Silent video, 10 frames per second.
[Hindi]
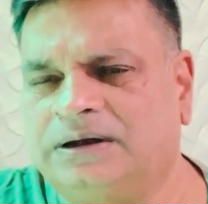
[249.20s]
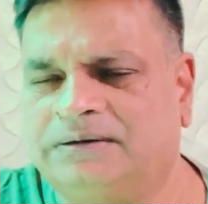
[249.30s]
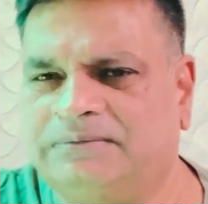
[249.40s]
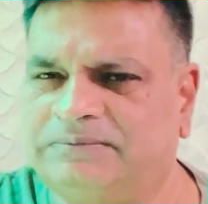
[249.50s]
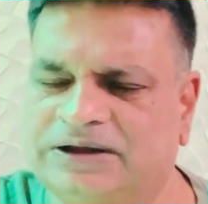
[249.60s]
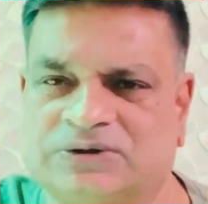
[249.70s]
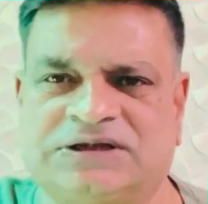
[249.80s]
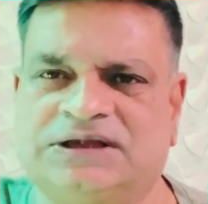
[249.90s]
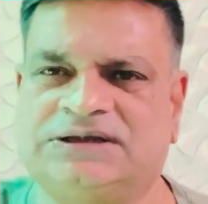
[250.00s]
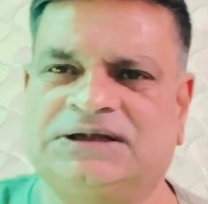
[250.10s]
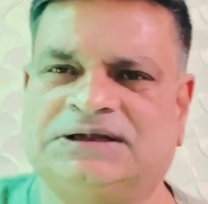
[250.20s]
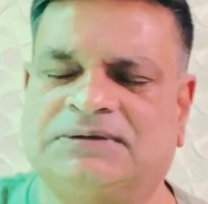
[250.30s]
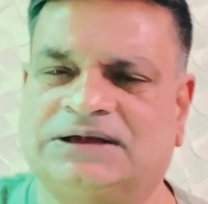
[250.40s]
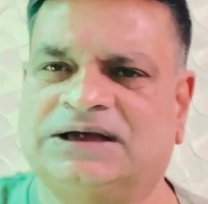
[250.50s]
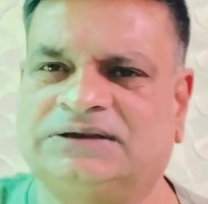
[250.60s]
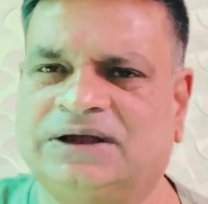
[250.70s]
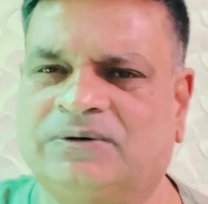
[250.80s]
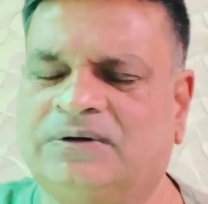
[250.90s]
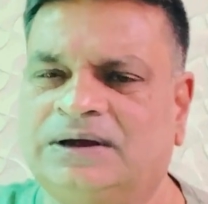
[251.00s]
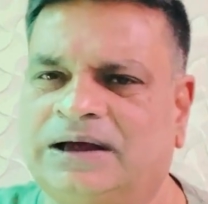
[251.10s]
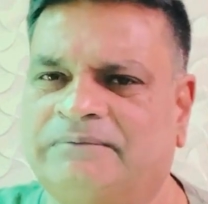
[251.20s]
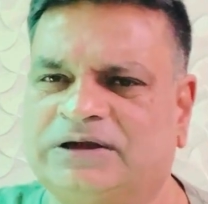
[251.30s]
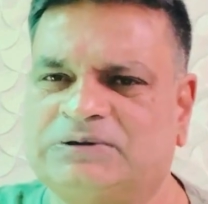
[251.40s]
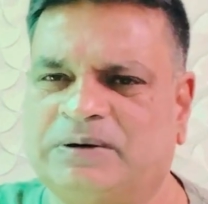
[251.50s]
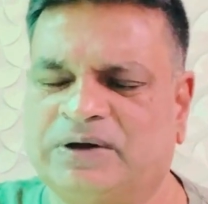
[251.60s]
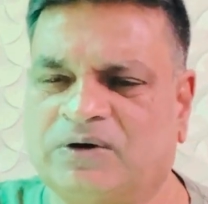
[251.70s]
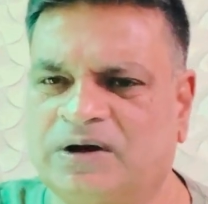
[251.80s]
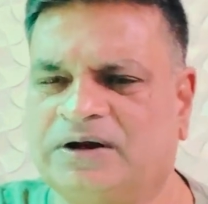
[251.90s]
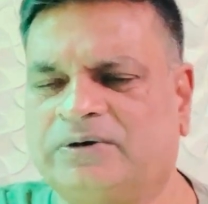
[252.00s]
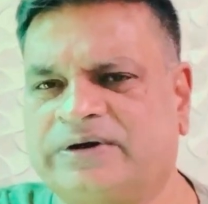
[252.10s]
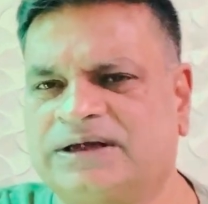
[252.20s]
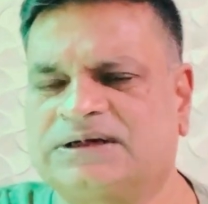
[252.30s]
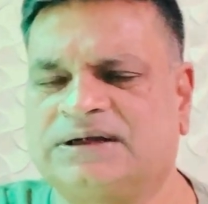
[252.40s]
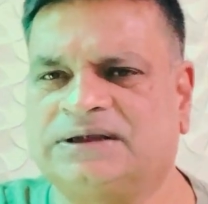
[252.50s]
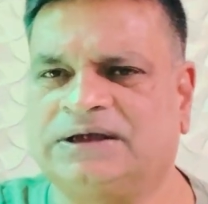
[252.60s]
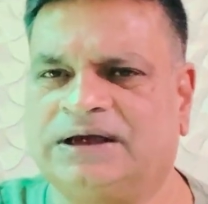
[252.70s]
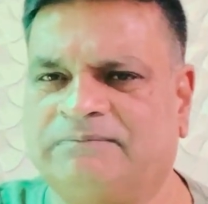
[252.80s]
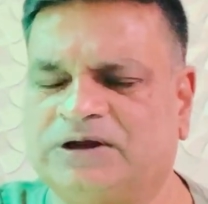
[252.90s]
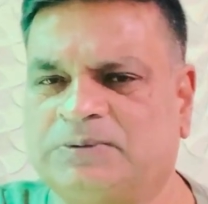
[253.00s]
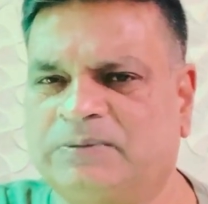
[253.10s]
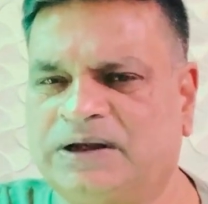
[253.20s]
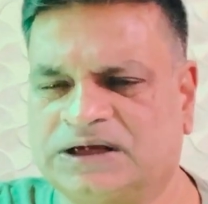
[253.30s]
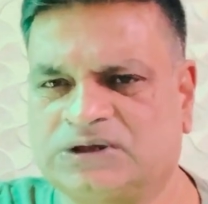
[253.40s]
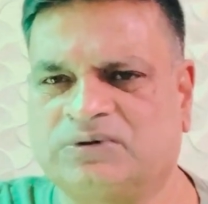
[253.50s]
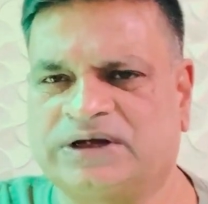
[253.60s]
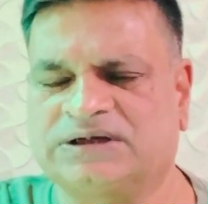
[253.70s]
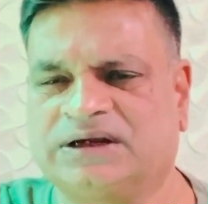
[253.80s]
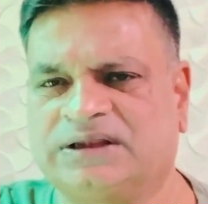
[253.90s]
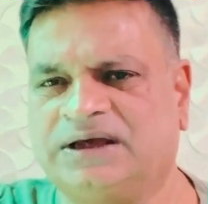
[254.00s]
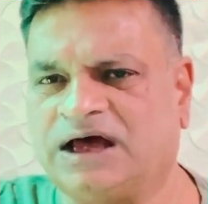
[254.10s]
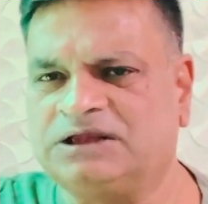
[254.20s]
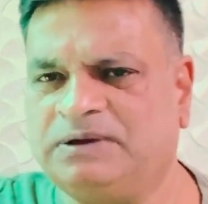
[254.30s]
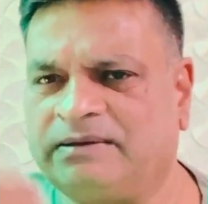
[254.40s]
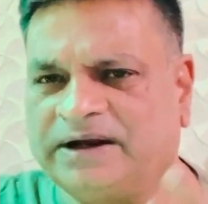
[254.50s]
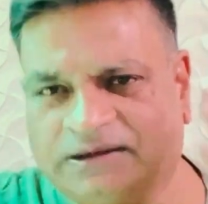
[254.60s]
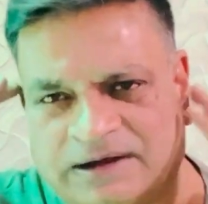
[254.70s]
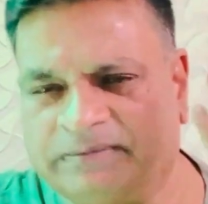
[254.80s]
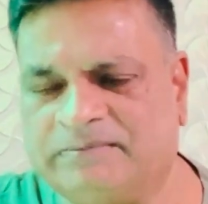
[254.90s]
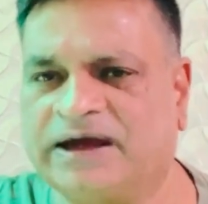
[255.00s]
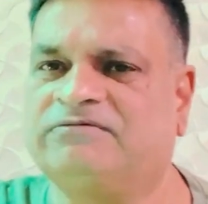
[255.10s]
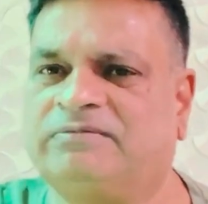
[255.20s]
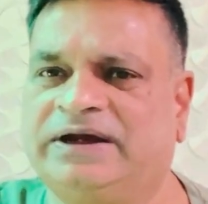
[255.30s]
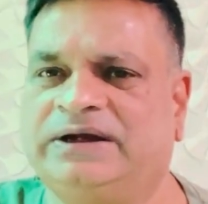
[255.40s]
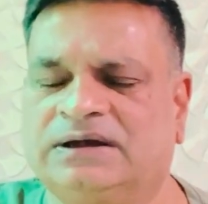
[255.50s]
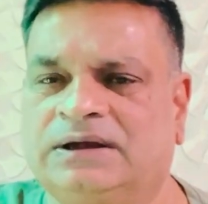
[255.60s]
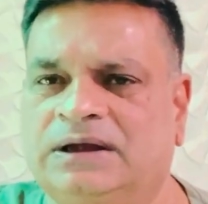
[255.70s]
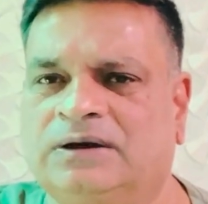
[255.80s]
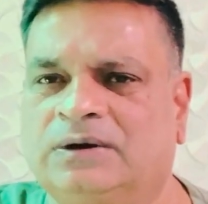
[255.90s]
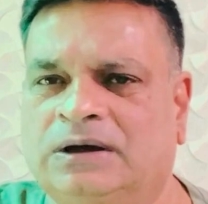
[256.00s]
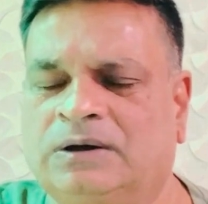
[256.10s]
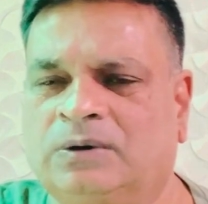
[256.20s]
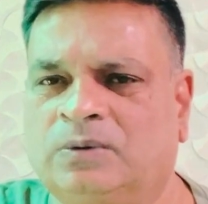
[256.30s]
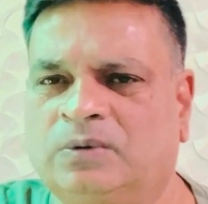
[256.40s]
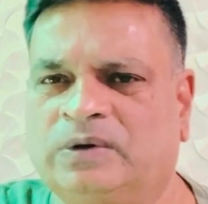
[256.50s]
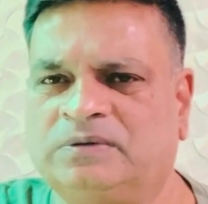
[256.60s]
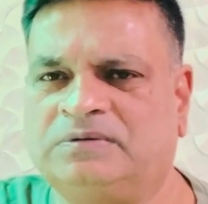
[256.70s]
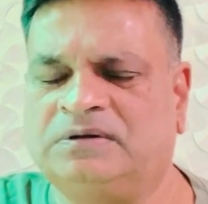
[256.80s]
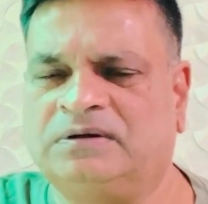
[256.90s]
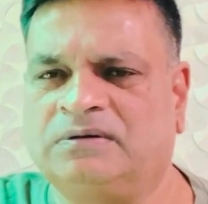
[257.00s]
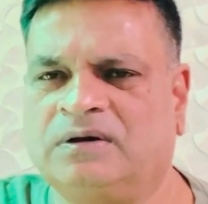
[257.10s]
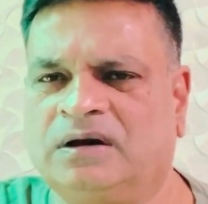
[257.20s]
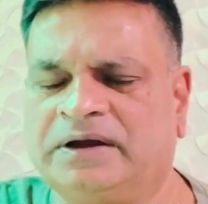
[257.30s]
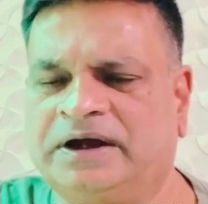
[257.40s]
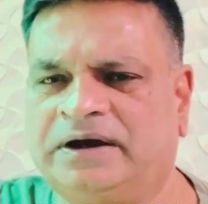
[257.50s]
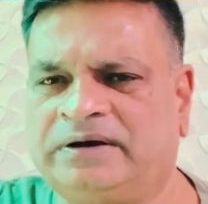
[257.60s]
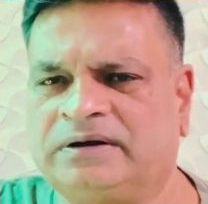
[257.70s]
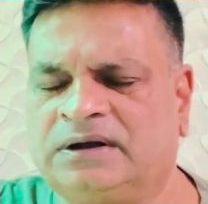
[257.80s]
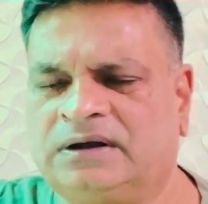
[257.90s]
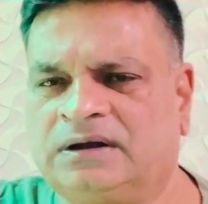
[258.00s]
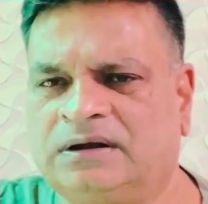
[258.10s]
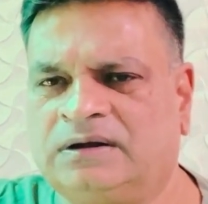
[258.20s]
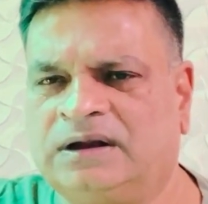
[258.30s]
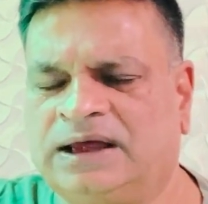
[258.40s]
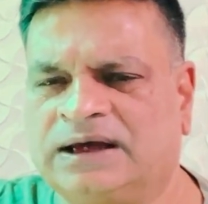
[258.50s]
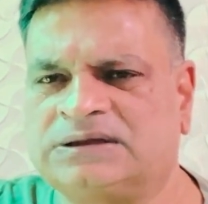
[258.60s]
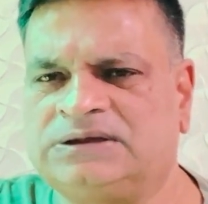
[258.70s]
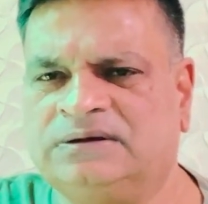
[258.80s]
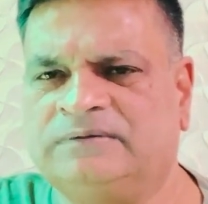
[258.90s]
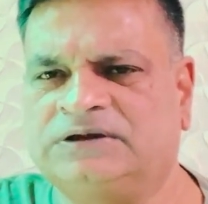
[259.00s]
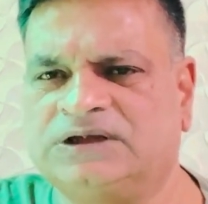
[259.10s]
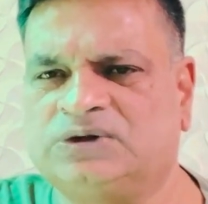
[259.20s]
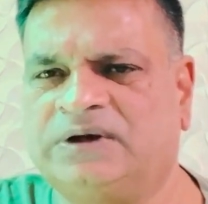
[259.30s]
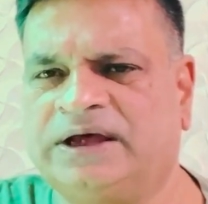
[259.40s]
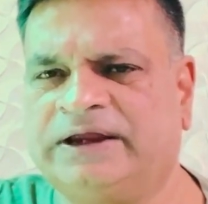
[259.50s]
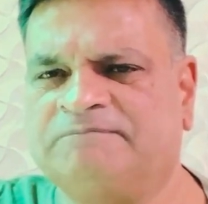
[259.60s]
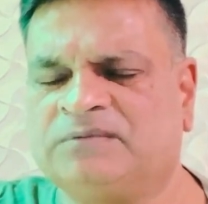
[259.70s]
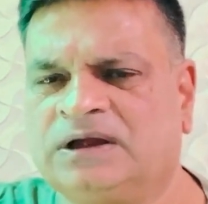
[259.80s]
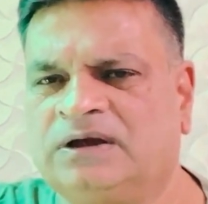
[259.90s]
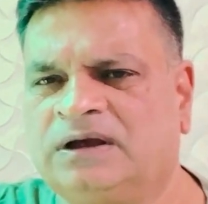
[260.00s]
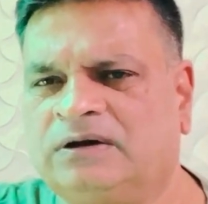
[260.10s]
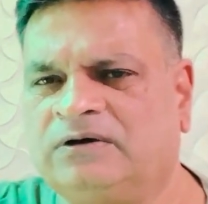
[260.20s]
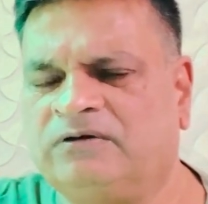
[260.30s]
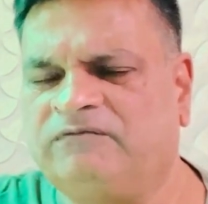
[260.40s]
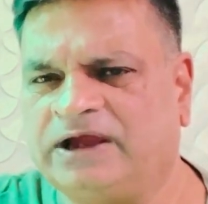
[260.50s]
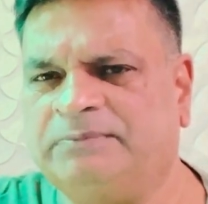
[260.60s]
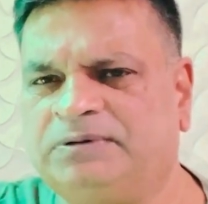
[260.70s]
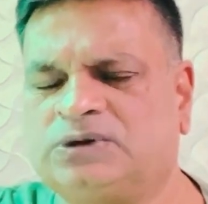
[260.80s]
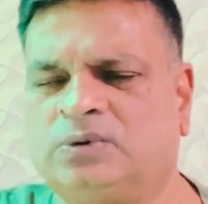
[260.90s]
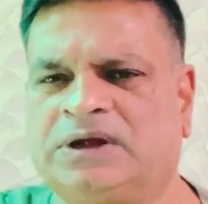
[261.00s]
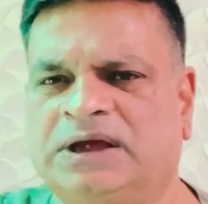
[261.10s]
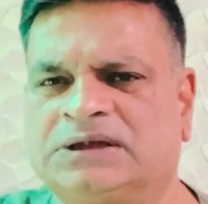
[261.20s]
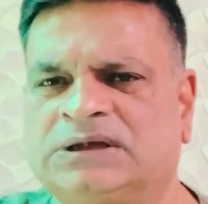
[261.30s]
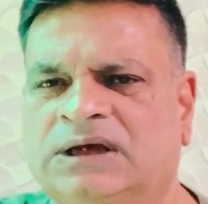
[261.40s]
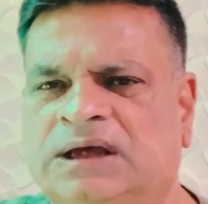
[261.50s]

भाई मैं तो सीधी सीधी सी बात जानता हूँ हम बचपन में कॉलगेट को ट्रस्ट करते थे हम बचपन में लक्स को ट्रस्ट करते हैं आज भी हमारे दिमाग में बैक ऑफ द माइंड वो कॉलगेट लक्स सेंसोडाइन वी आई पी सूट केस